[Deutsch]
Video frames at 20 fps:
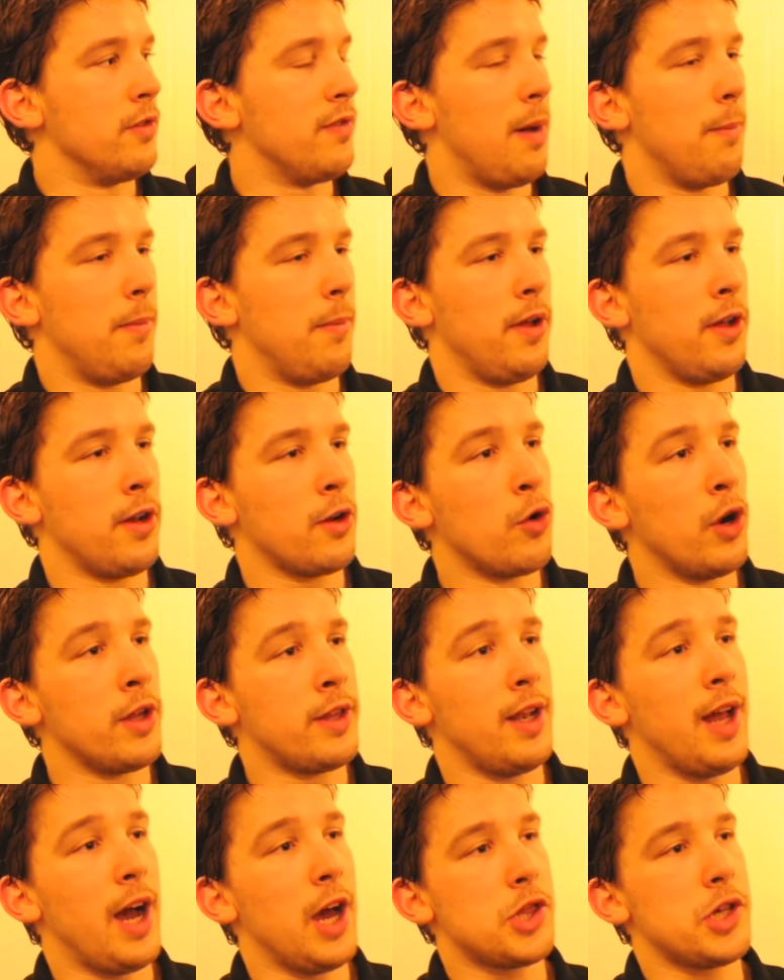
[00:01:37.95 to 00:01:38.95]
und wenn wir eine
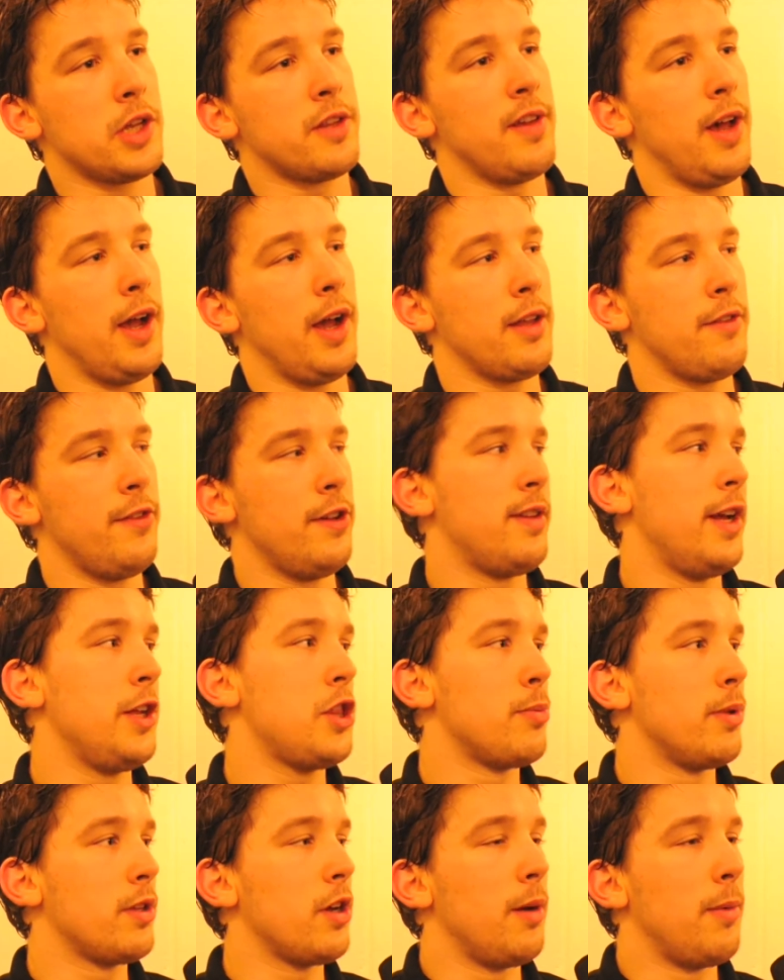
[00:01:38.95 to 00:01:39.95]
gute Leistung zeigen, wie das
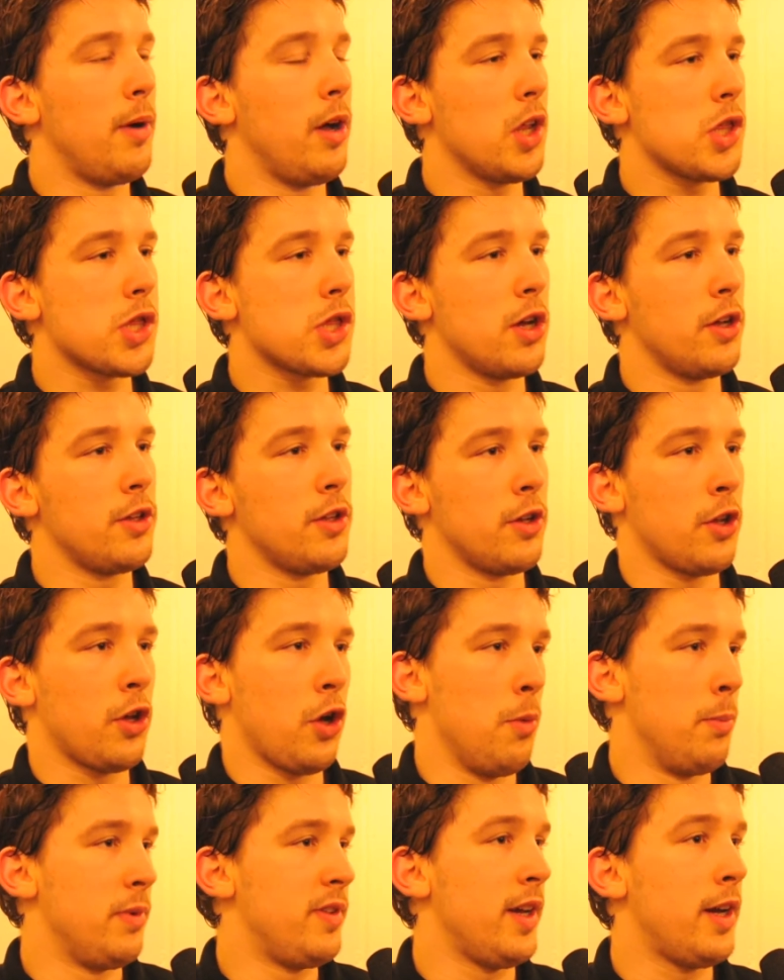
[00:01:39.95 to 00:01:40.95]
letzte Mal hier im steht, dann
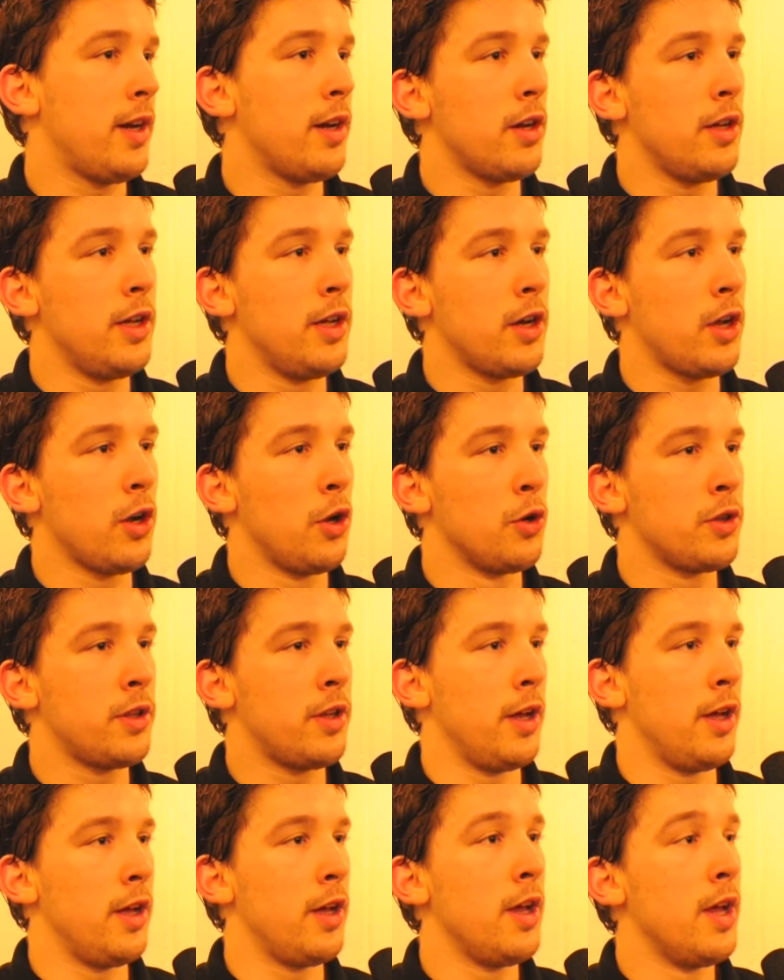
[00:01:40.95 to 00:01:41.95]
können wir sicher in
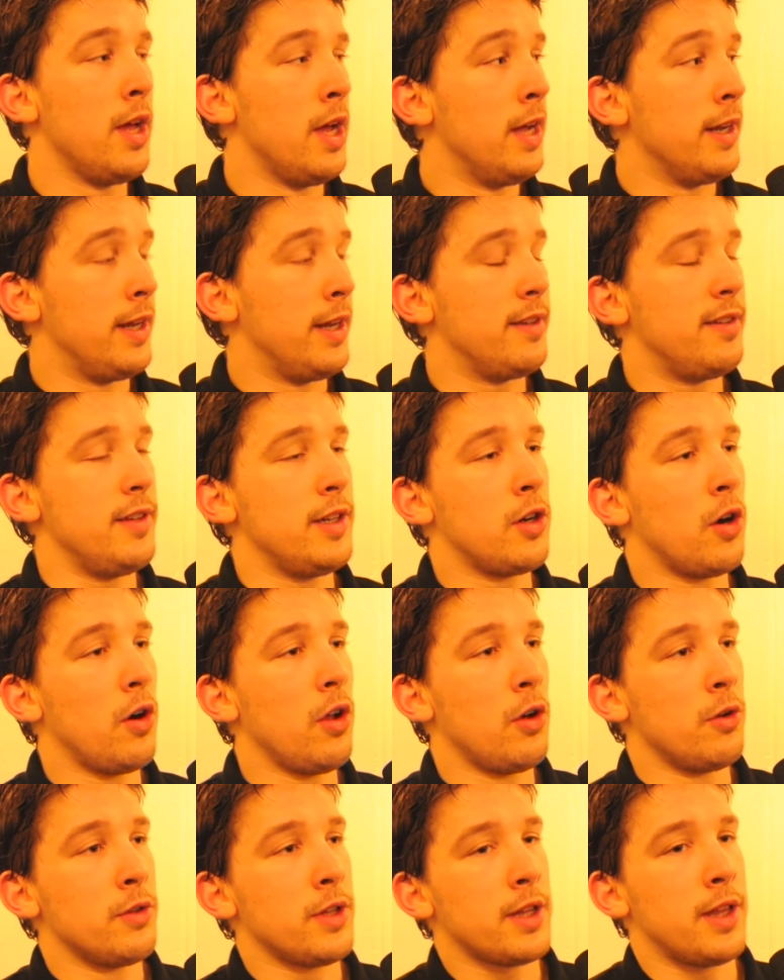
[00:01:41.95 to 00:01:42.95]
Kloten äh, den Sieg
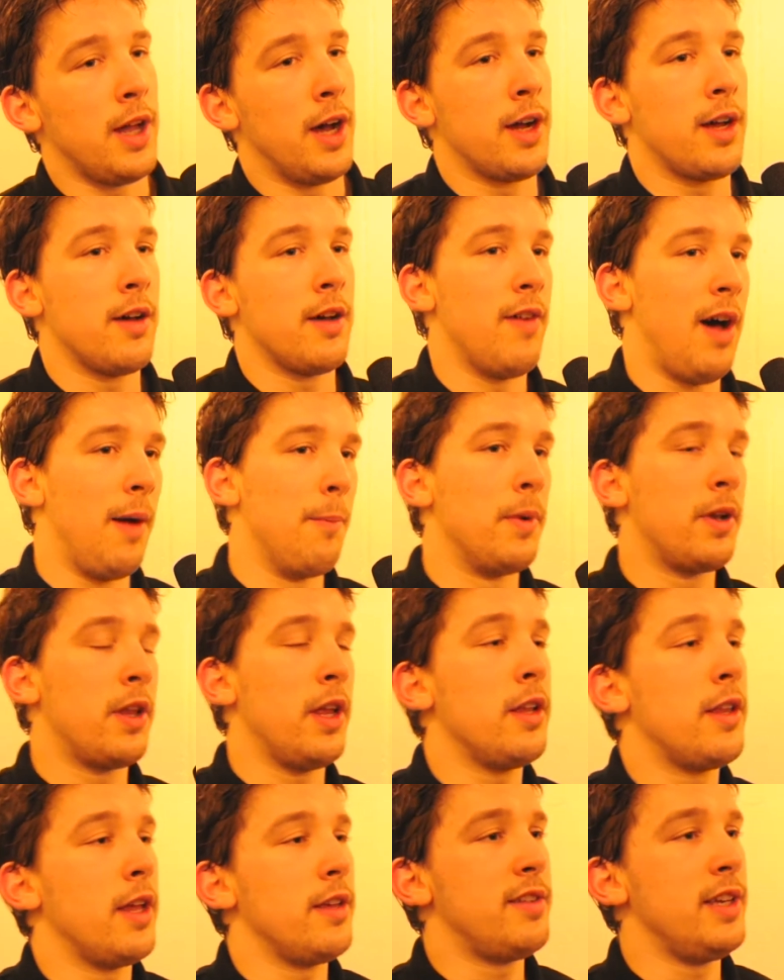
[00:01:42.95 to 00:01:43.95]
holen und ich denke, wenn
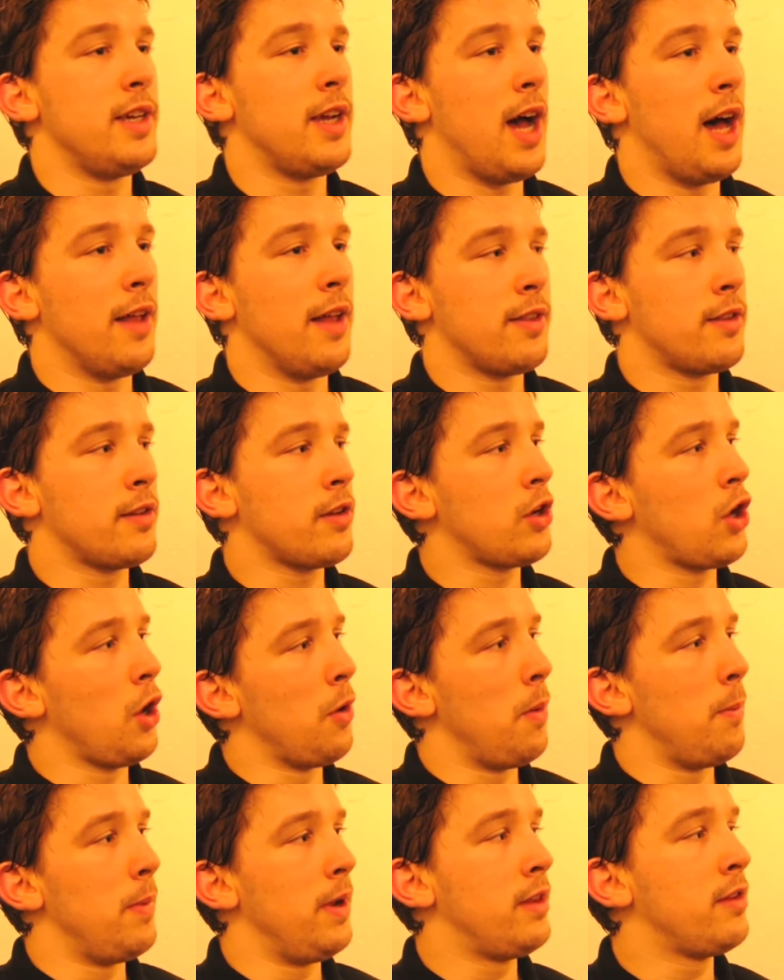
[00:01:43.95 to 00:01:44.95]
wir den Sieg haben,
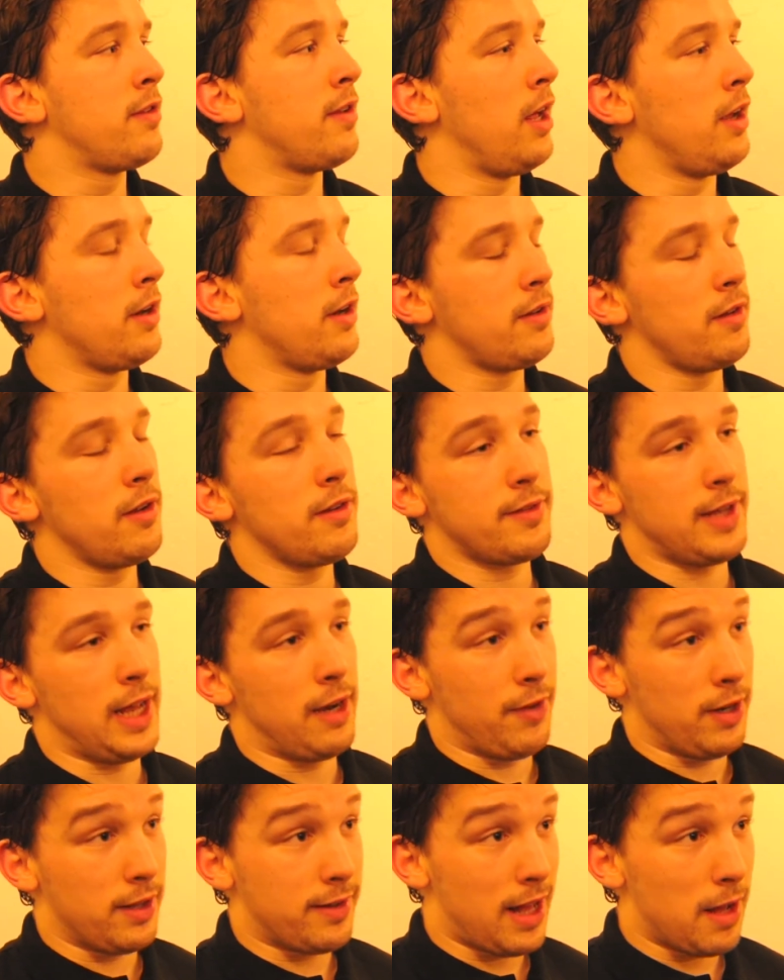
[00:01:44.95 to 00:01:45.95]
können wir mit sehr,
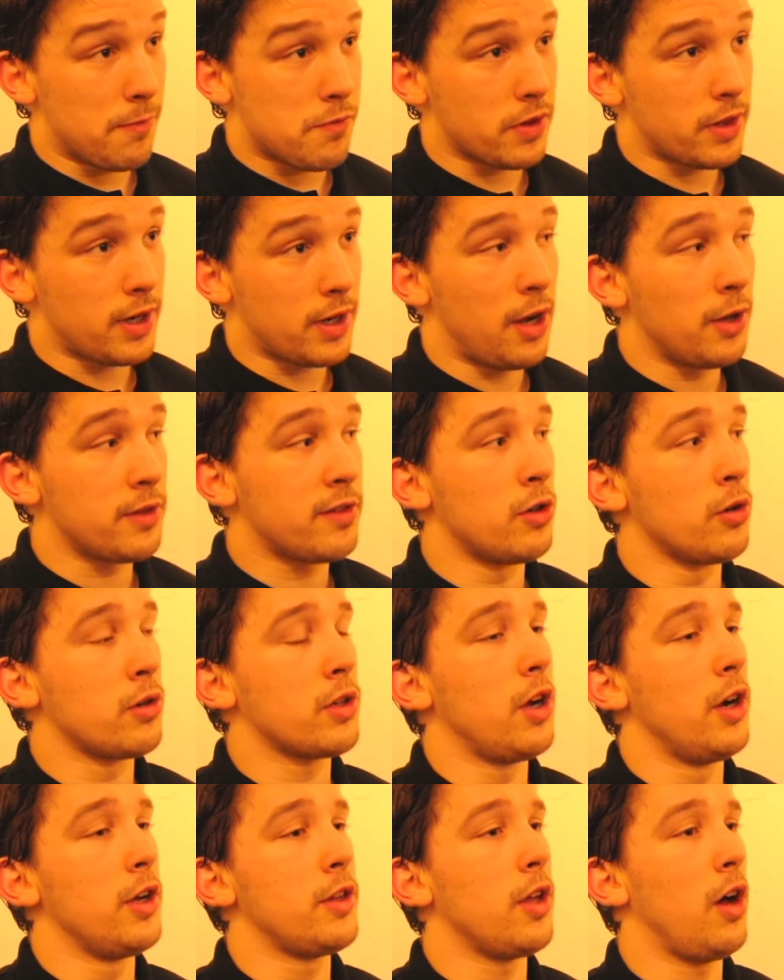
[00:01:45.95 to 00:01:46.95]
sehr viel Selbstvertrauen zurück
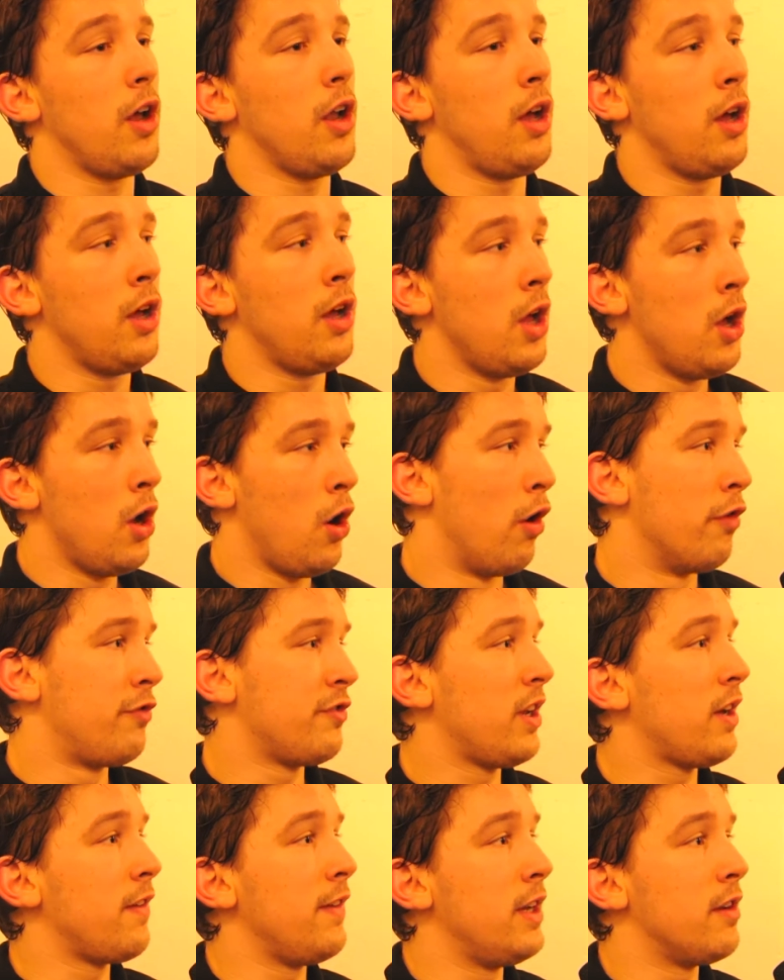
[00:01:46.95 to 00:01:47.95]
hier in die Halle,
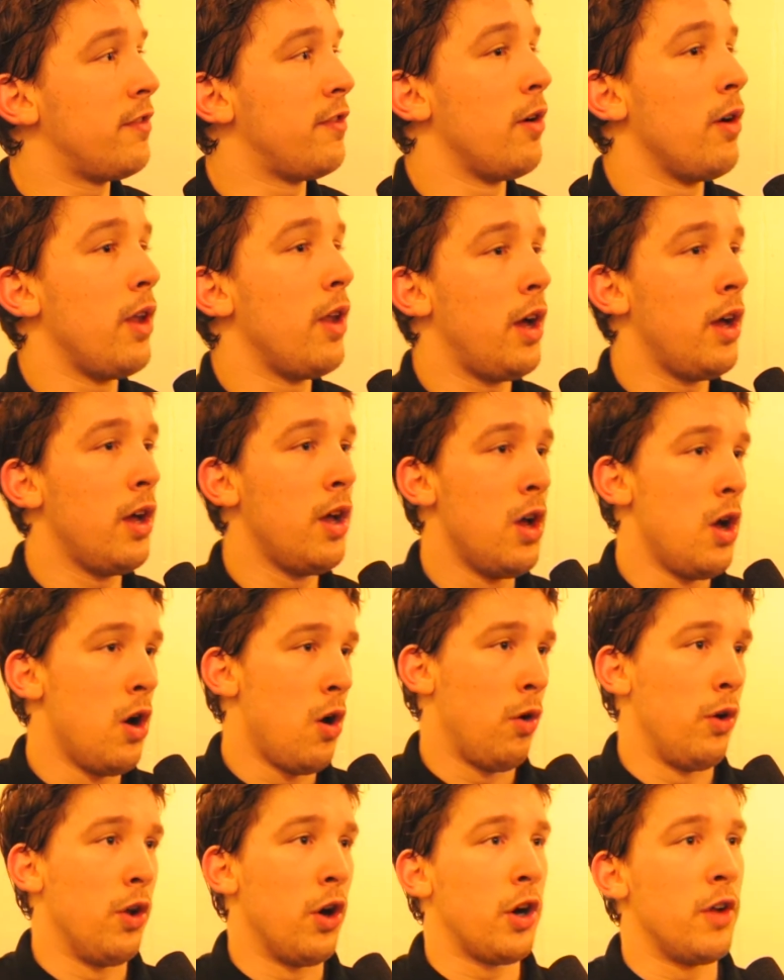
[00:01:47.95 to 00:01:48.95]
hoffentlich wieder voll
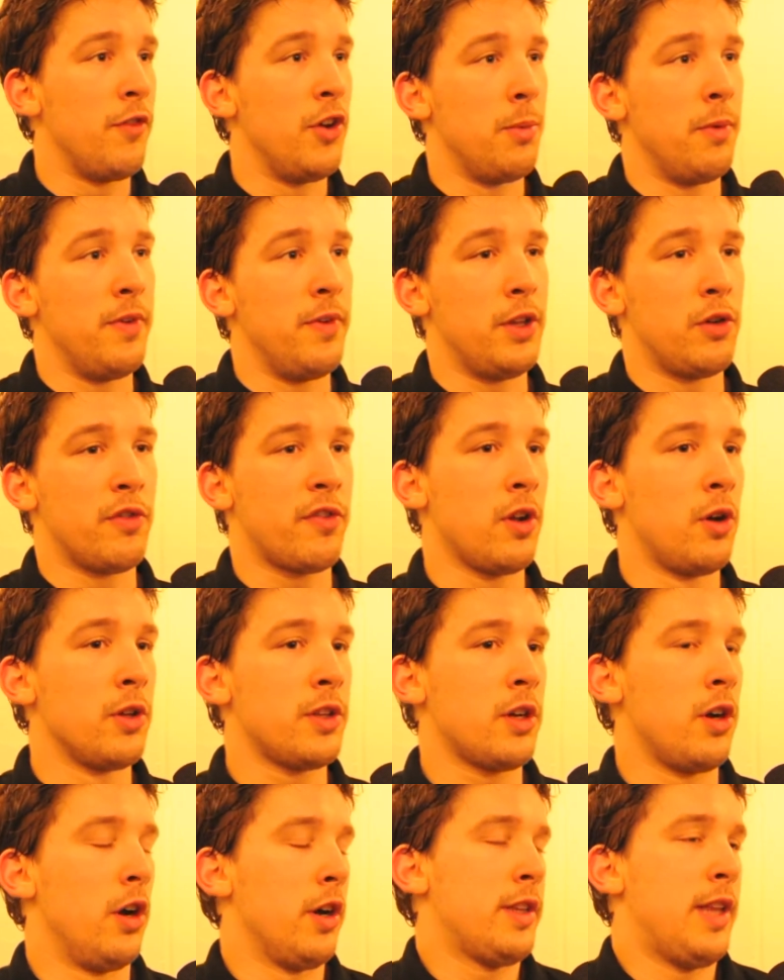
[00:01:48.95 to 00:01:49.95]
und nachher will wir wieder auf
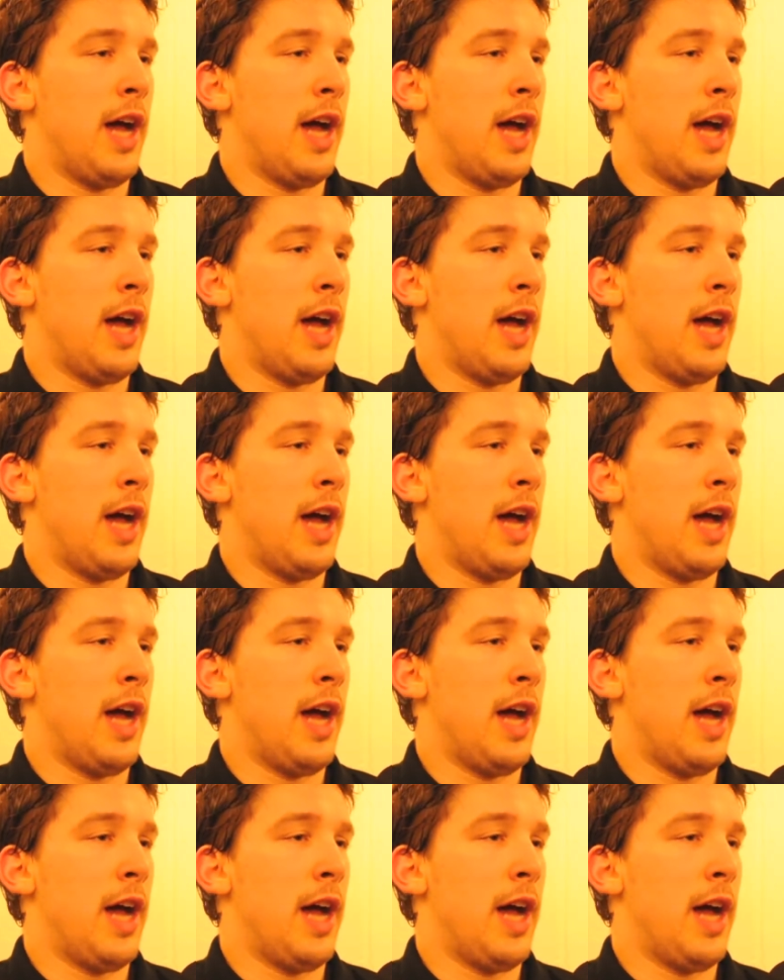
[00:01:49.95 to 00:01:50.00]
Klot gehen.